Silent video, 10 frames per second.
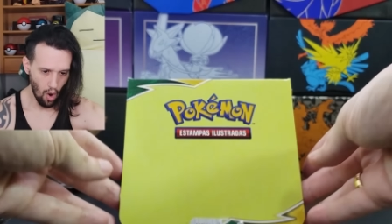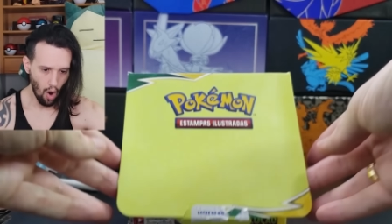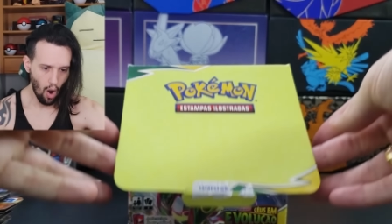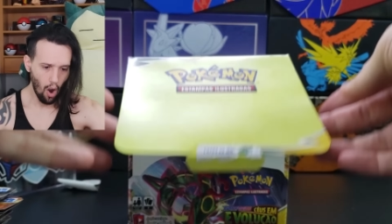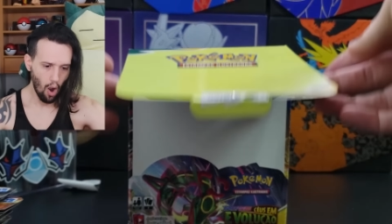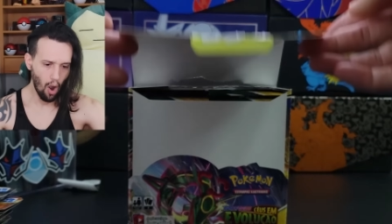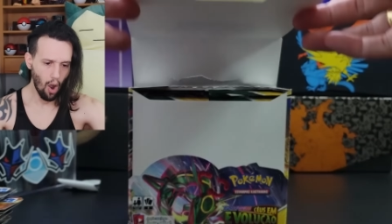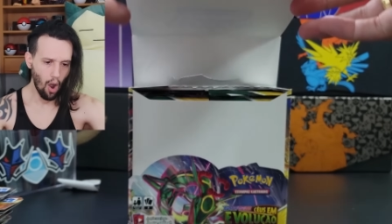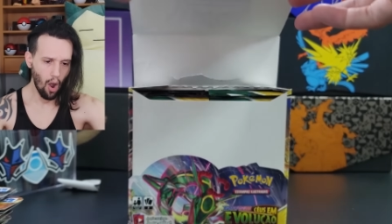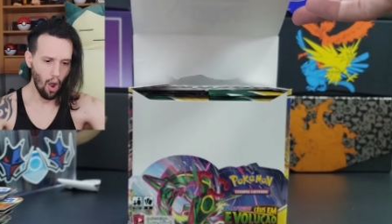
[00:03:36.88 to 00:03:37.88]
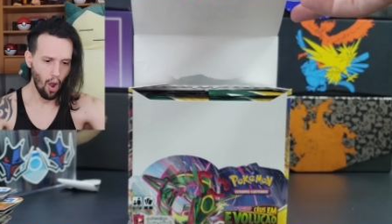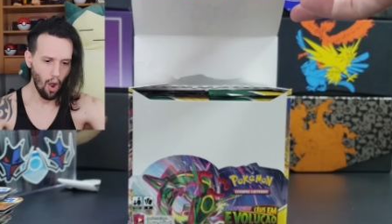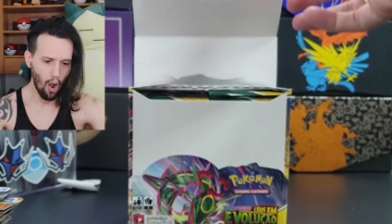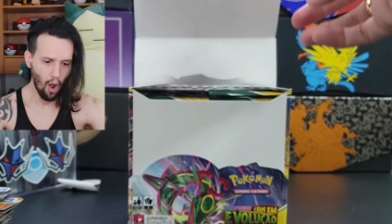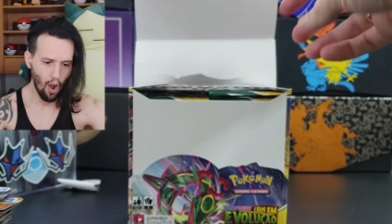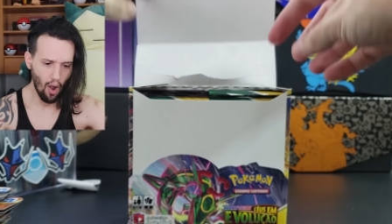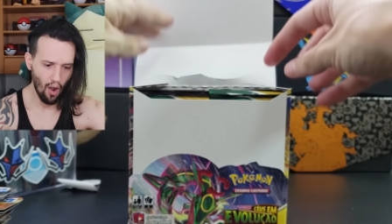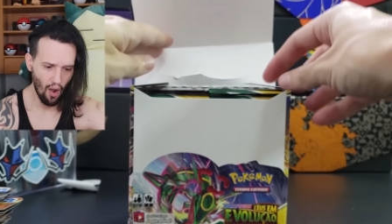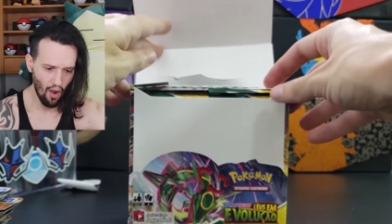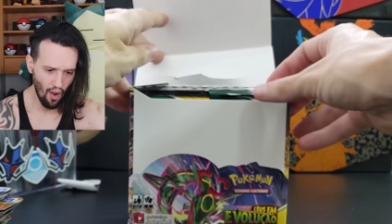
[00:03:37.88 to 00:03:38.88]

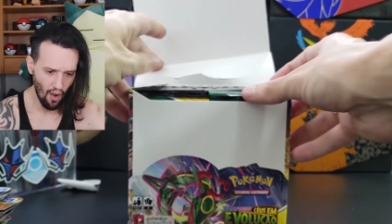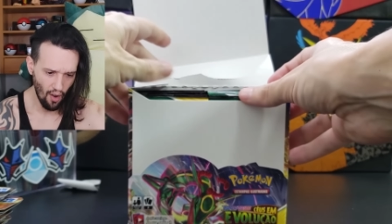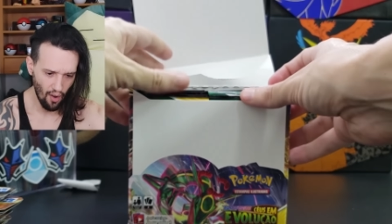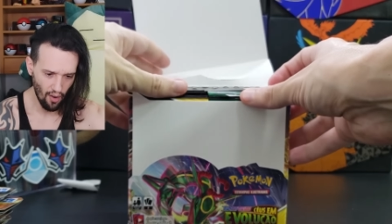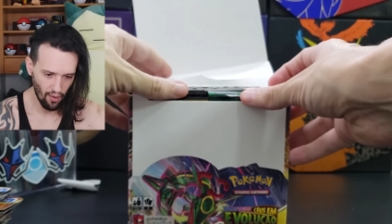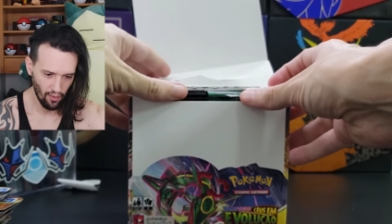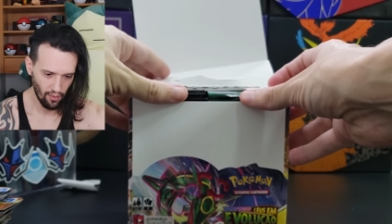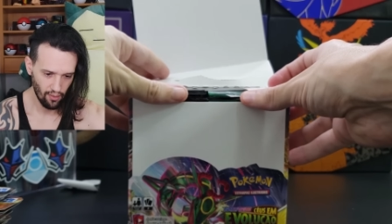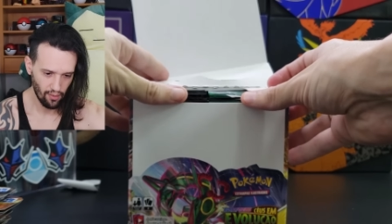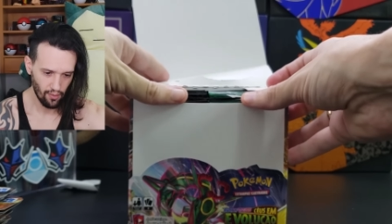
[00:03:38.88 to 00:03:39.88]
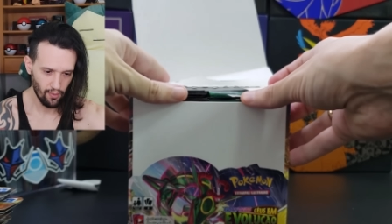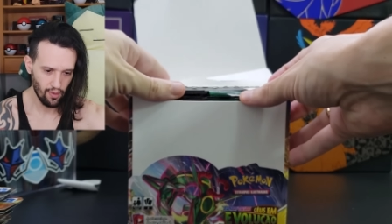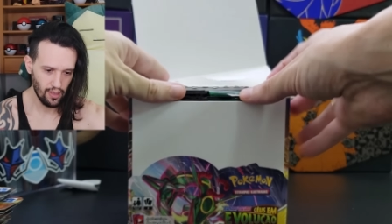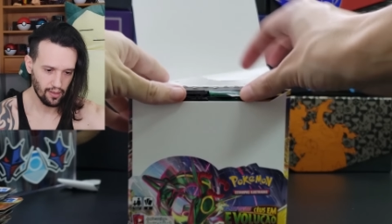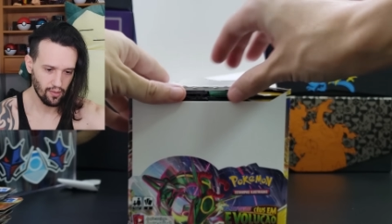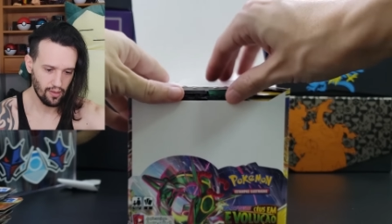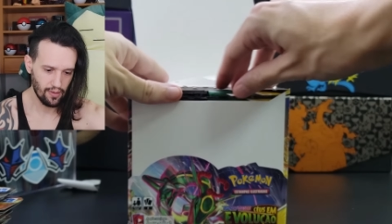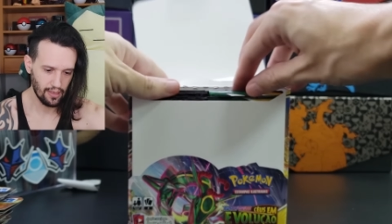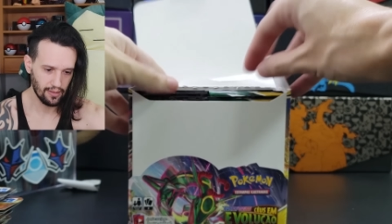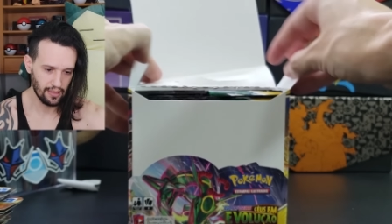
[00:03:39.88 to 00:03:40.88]
Oh! Olha, agora não
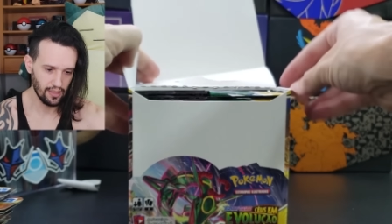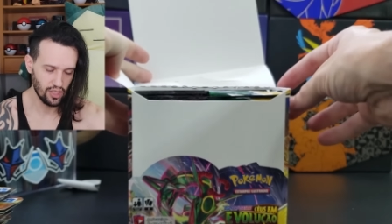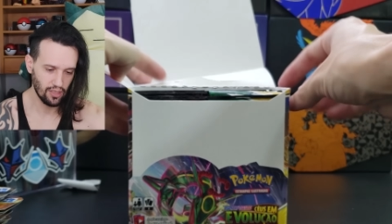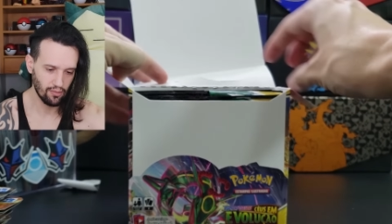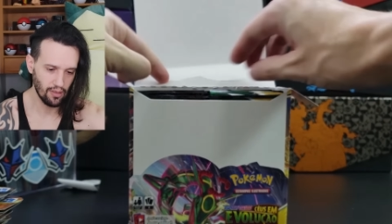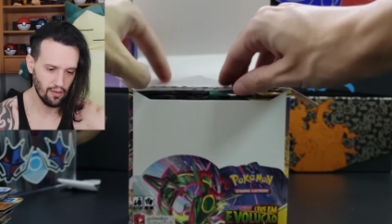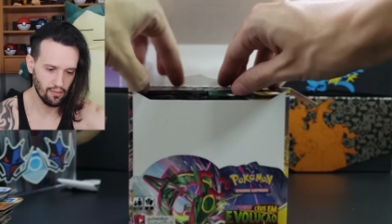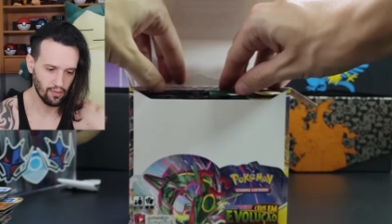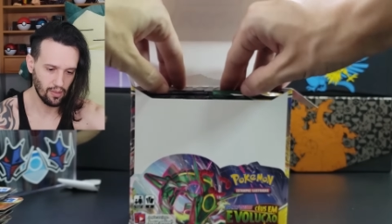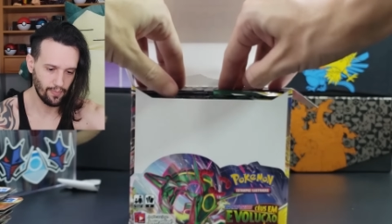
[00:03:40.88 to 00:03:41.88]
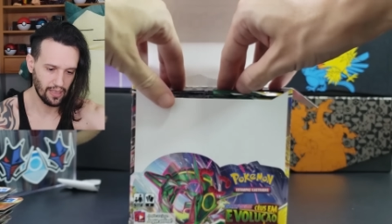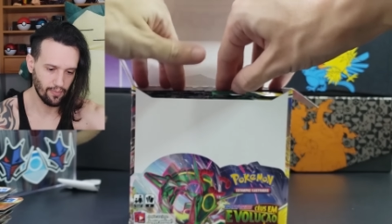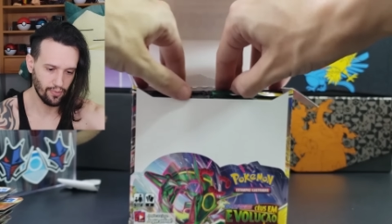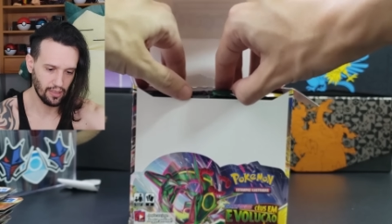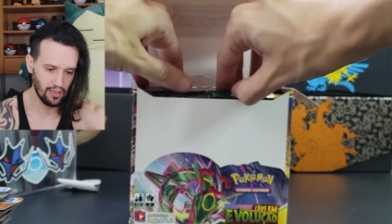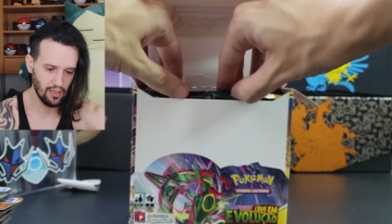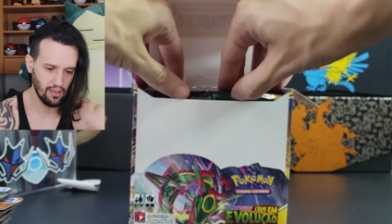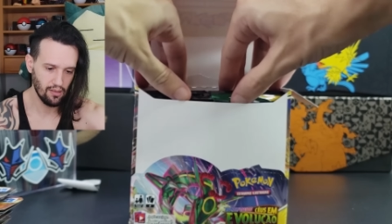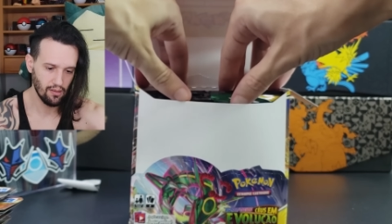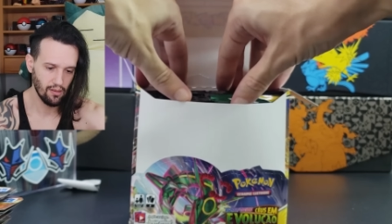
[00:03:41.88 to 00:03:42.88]
é daquele jeito não, agora pega por aqui.
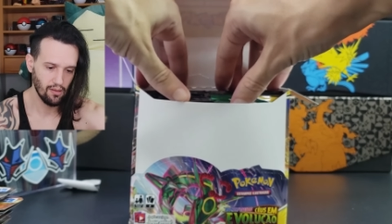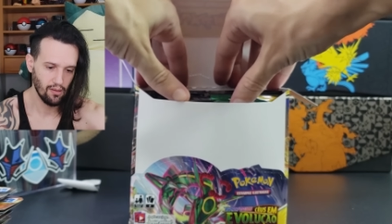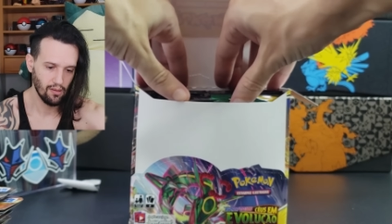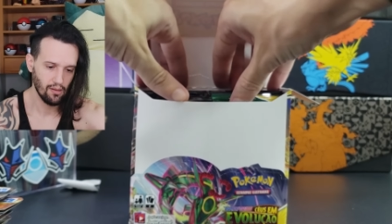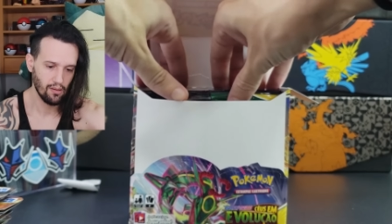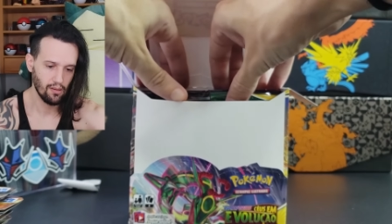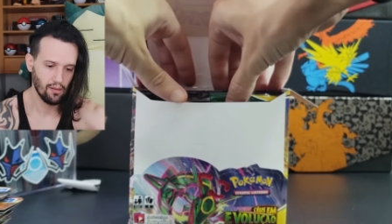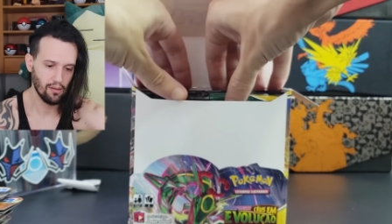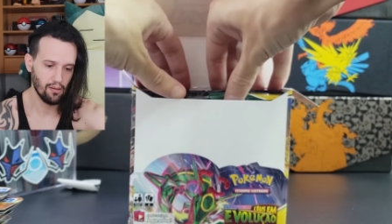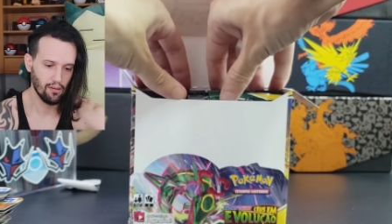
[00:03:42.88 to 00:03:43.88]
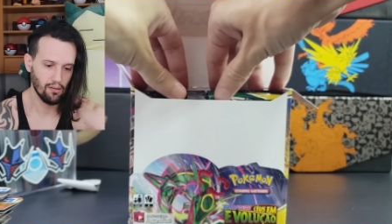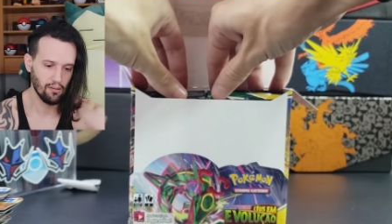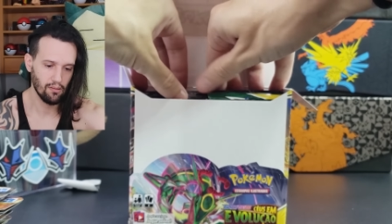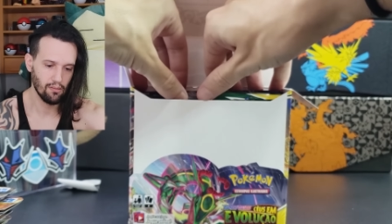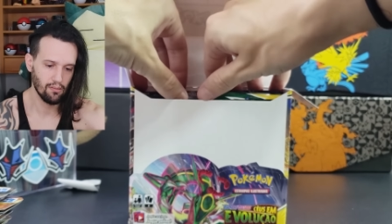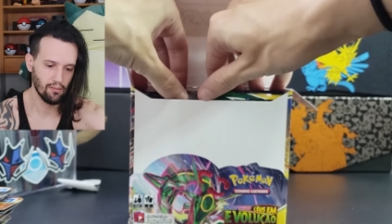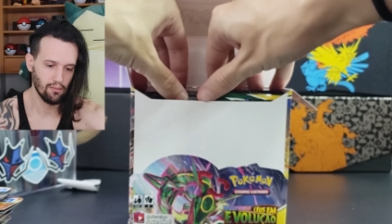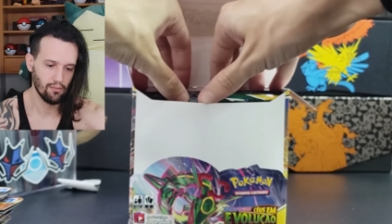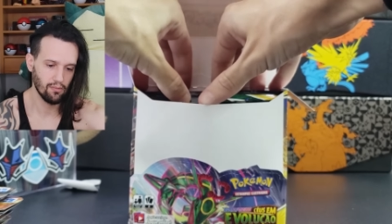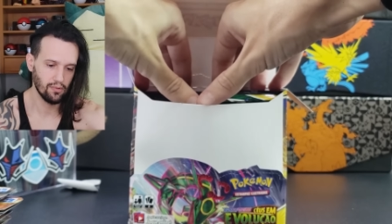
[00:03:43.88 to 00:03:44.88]
Ah,
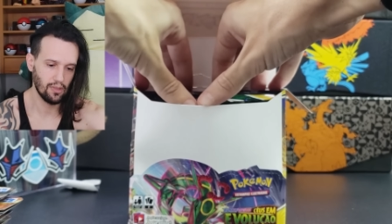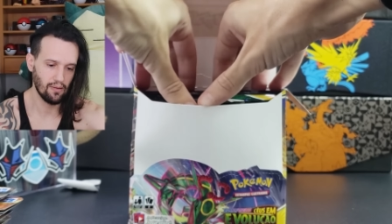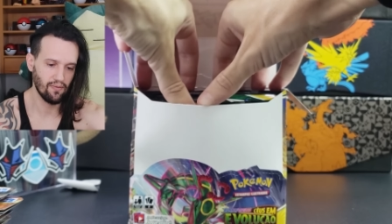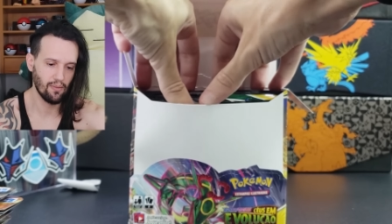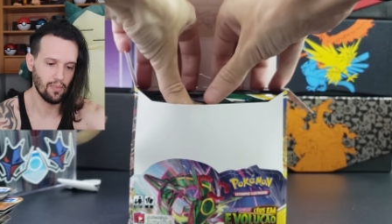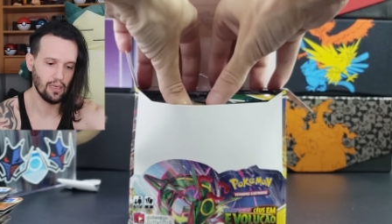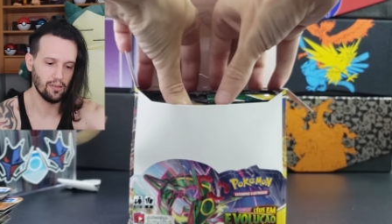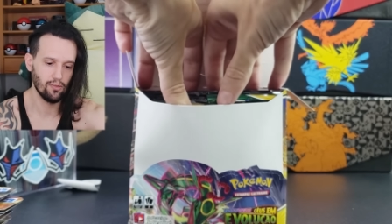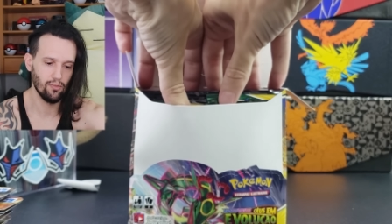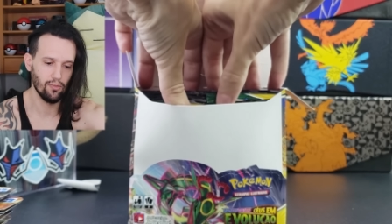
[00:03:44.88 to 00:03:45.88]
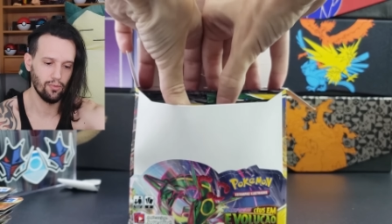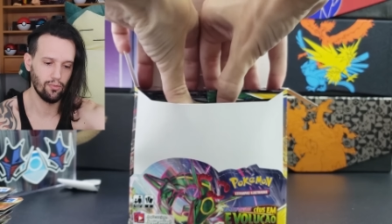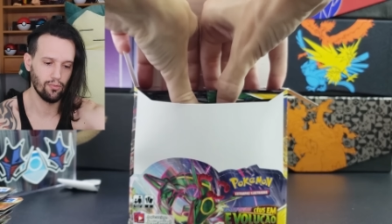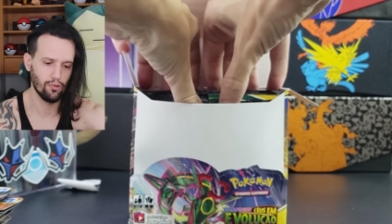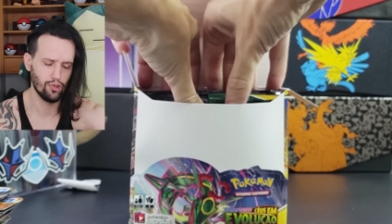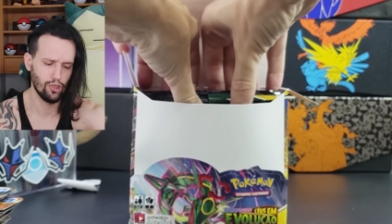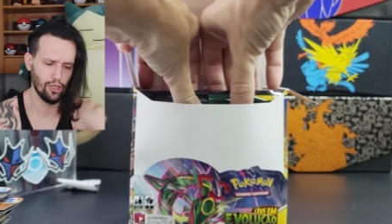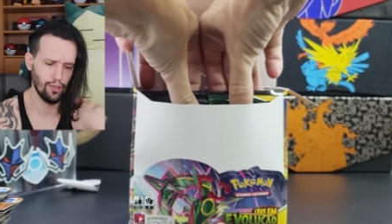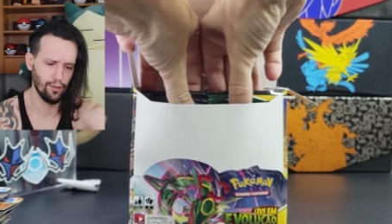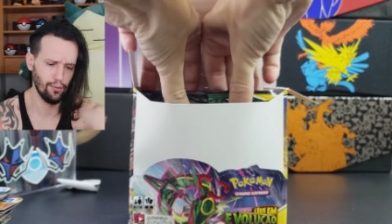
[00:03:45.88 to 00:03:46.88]
eu gostava mais do outro
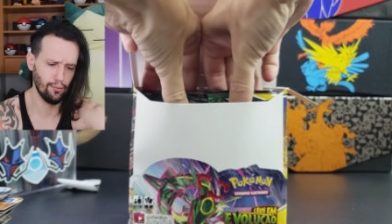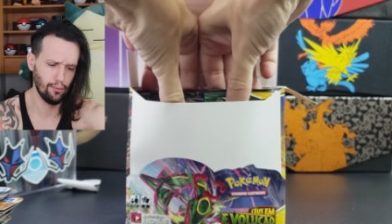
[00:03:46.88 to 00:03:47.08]
jeito.